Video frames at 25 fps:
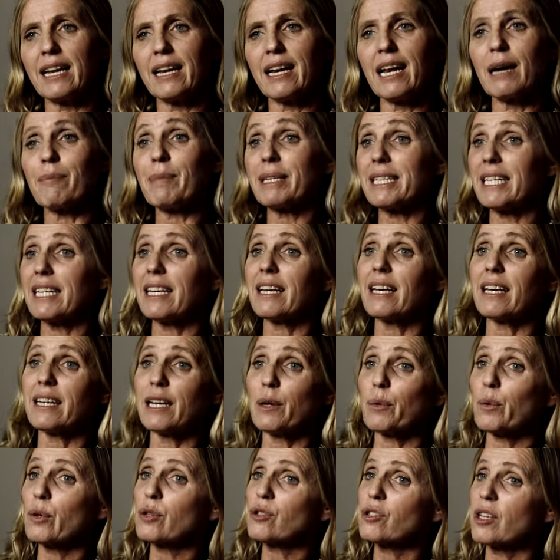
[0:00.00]
La materia de
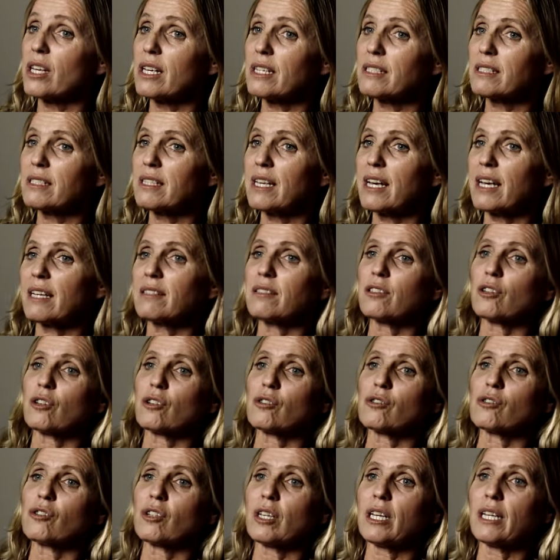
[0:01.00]
neurociencias
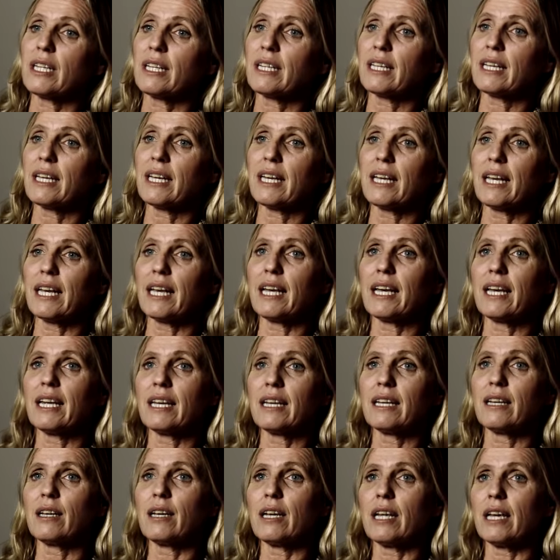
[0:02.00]
consiste
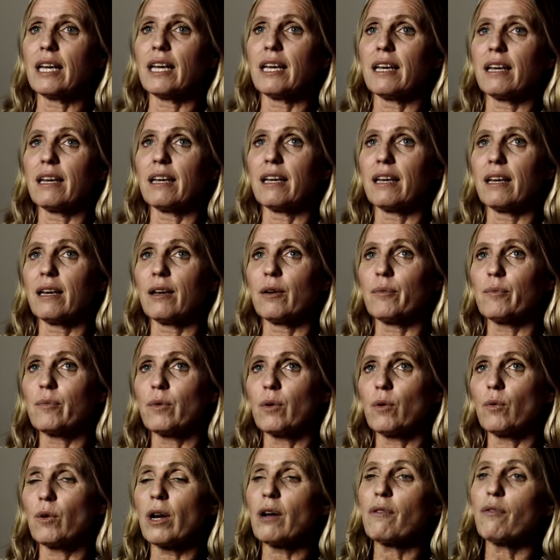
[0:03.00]
en eh,
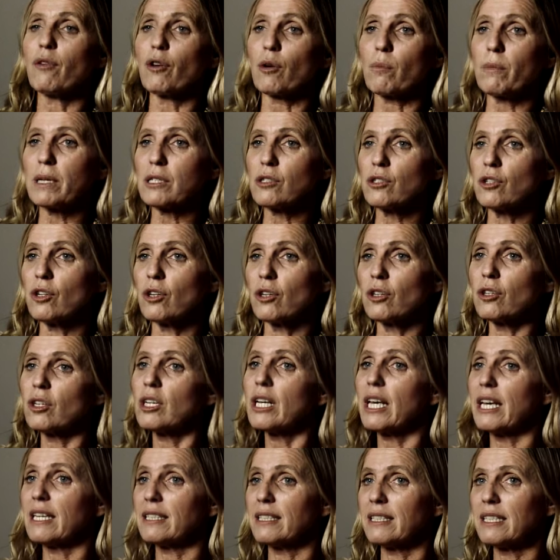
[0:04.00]
una formación
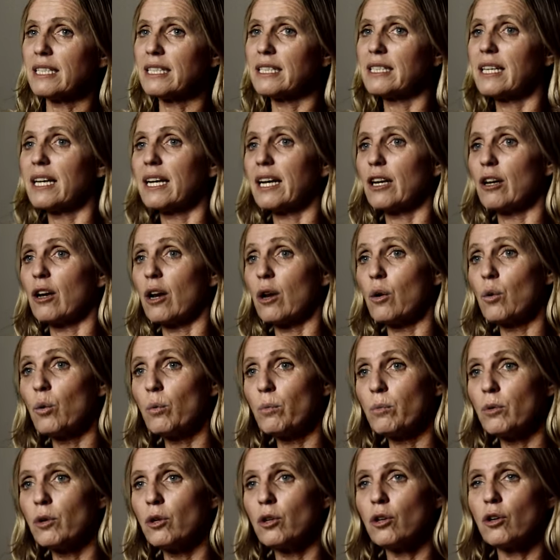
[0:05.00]
que intenta que el
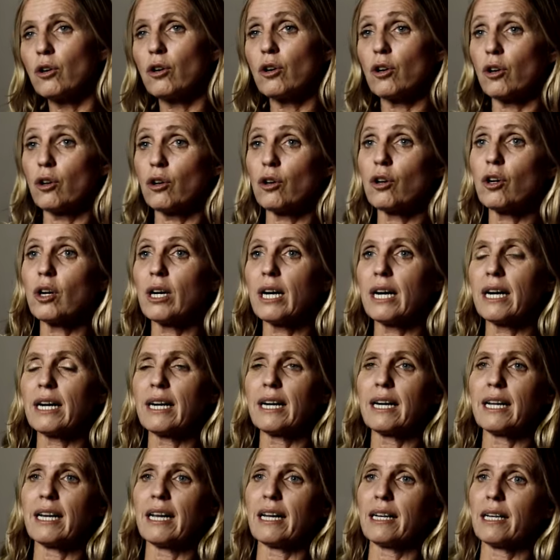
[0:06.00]
alumno
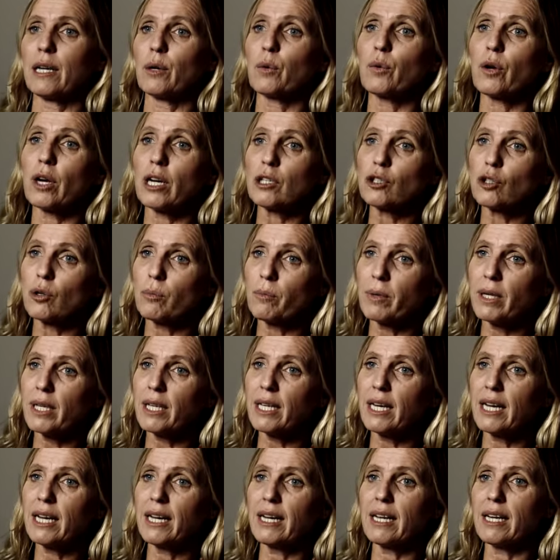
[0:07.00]
conozca la
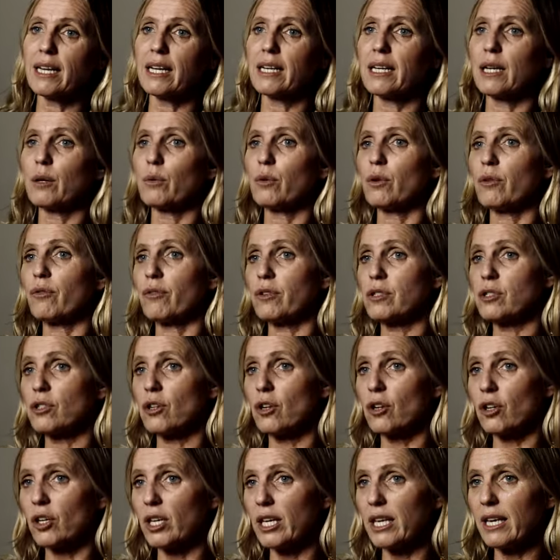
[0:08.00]
neuroanatomía, la
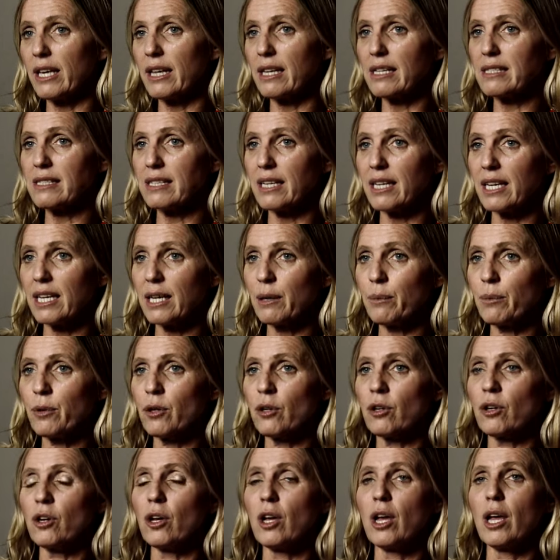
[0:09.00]
neurofisiología del
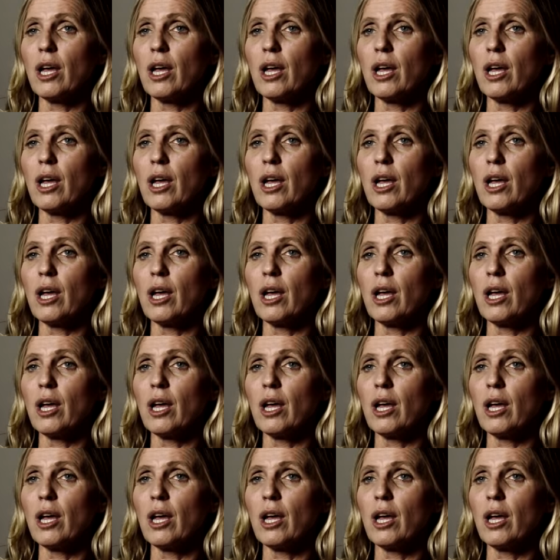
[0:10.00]
cerebro,